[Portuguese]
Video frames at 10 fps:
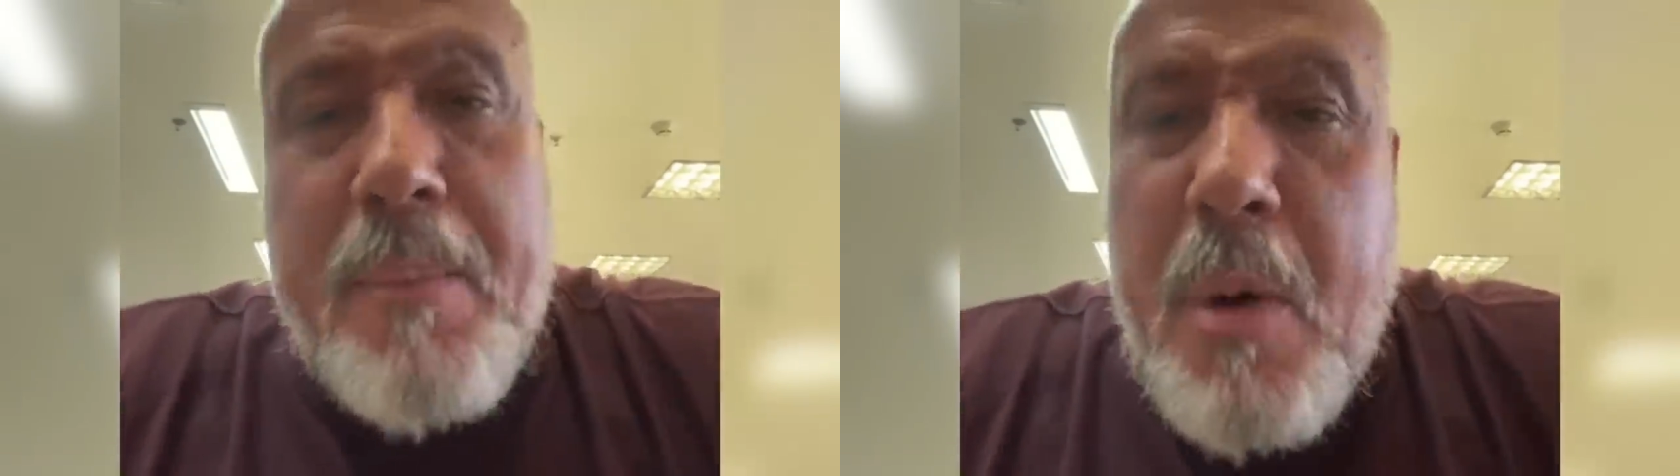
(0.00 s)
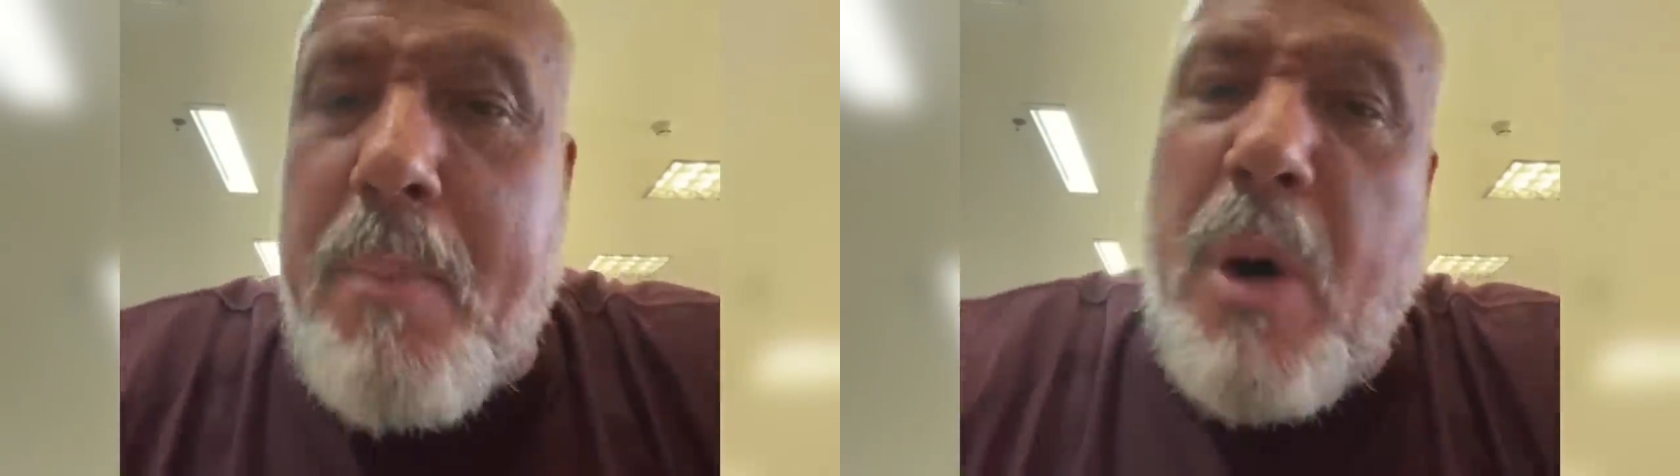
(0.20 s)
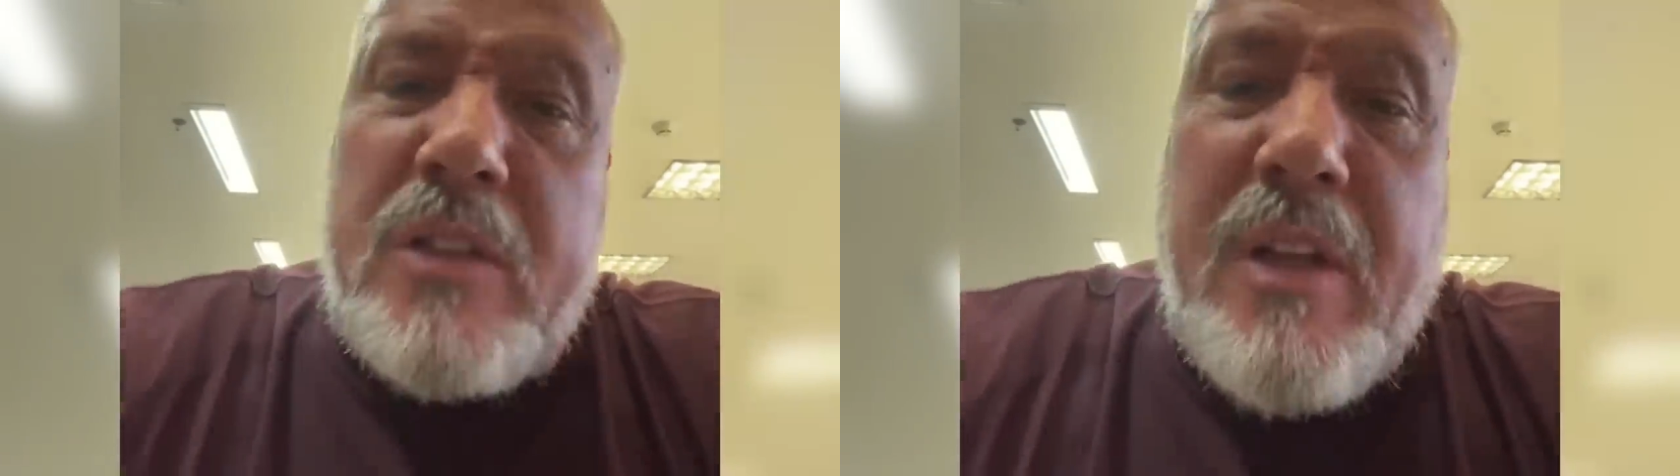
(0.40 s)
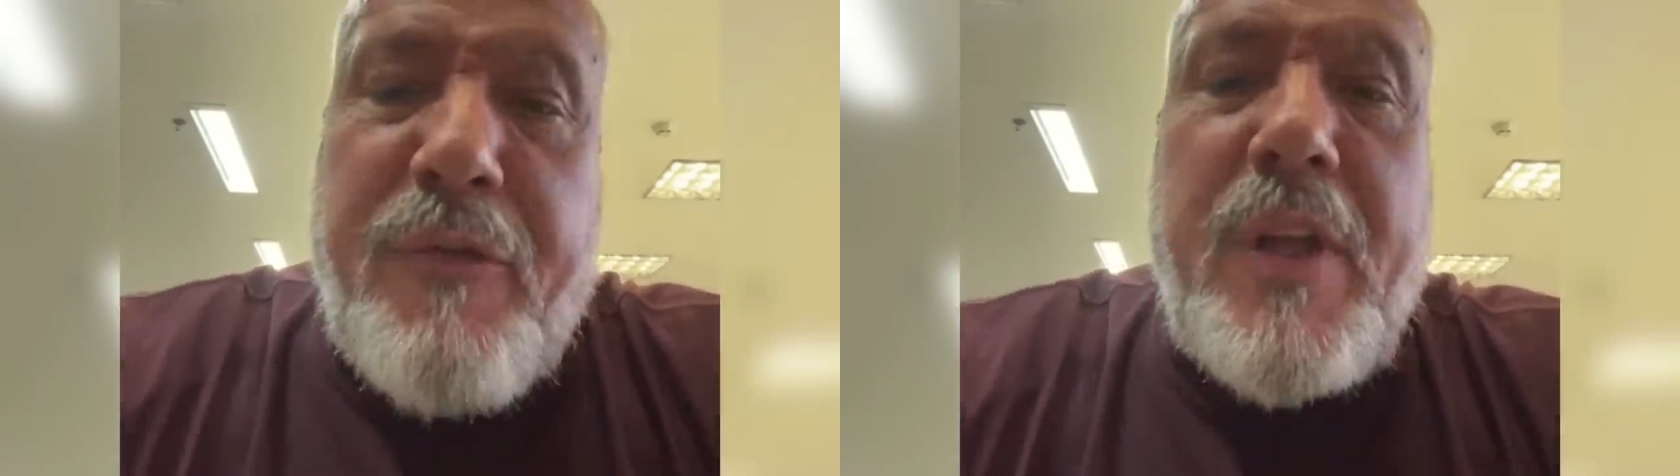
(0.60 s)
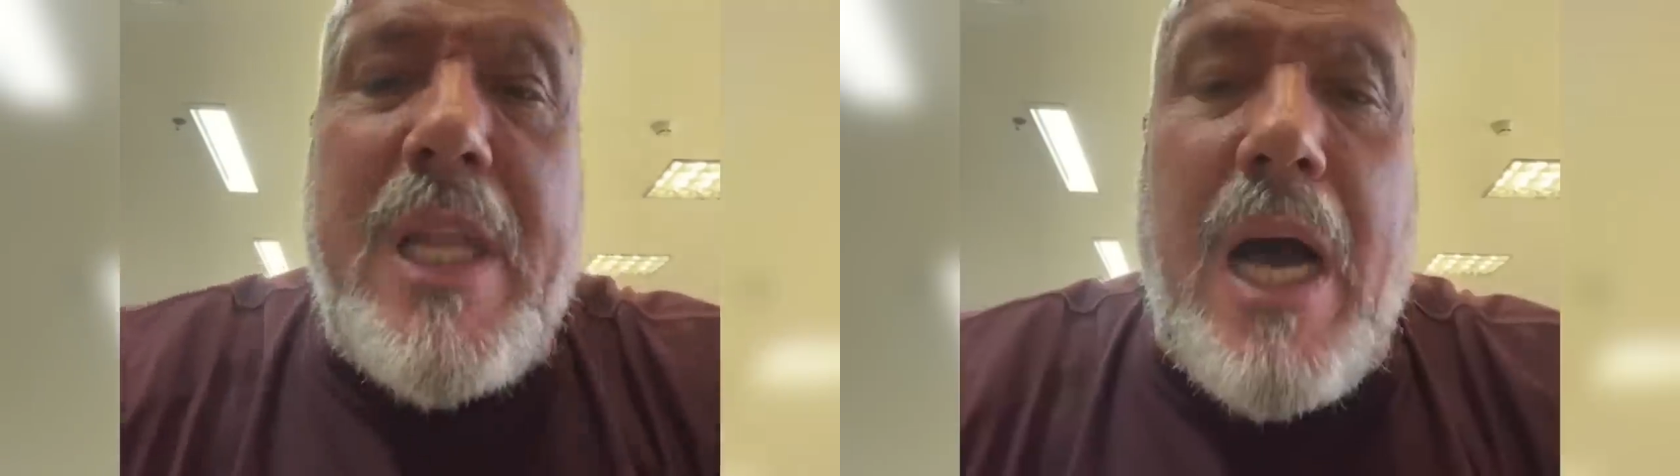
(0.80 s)
a proposta
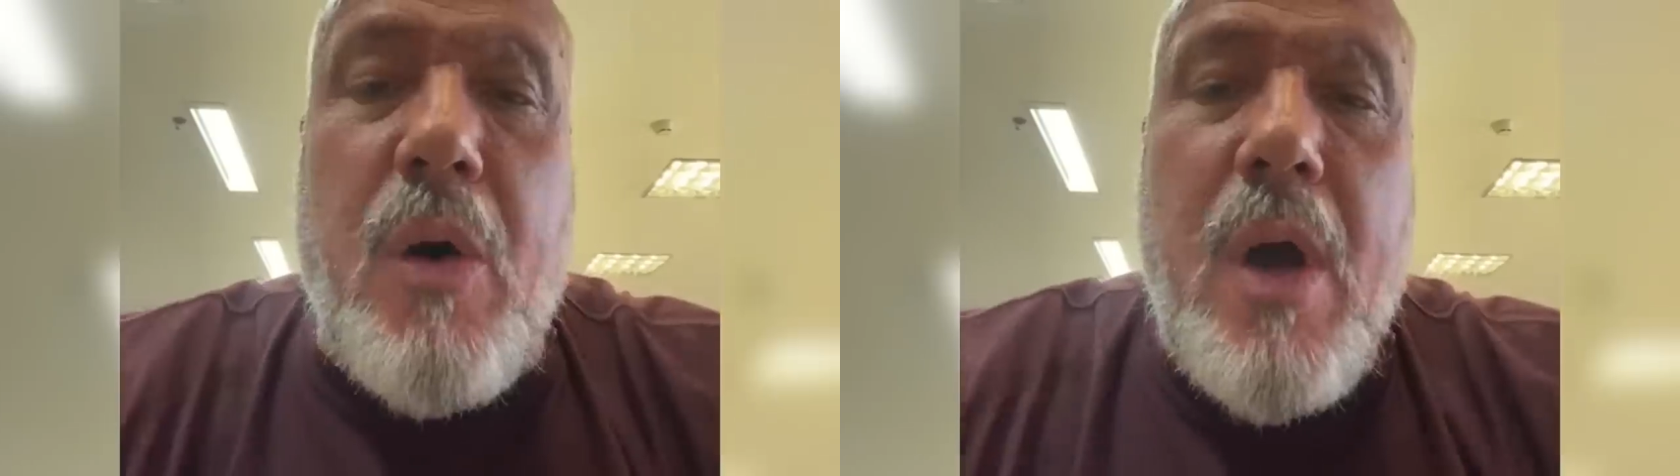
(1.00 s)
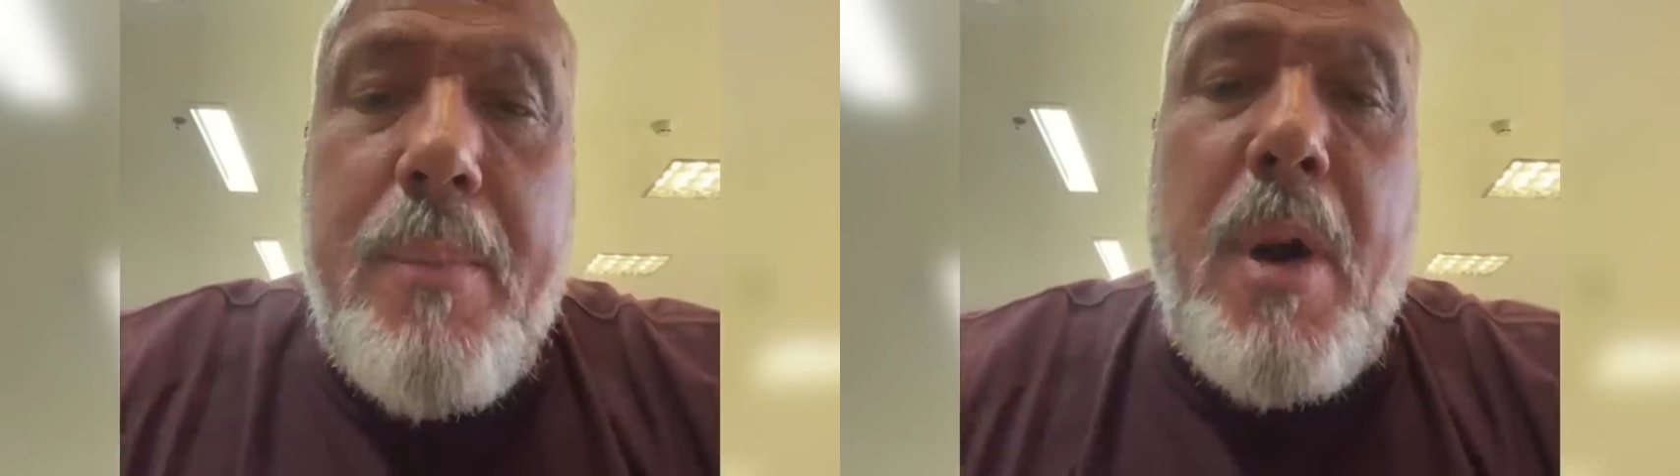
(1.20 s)
final.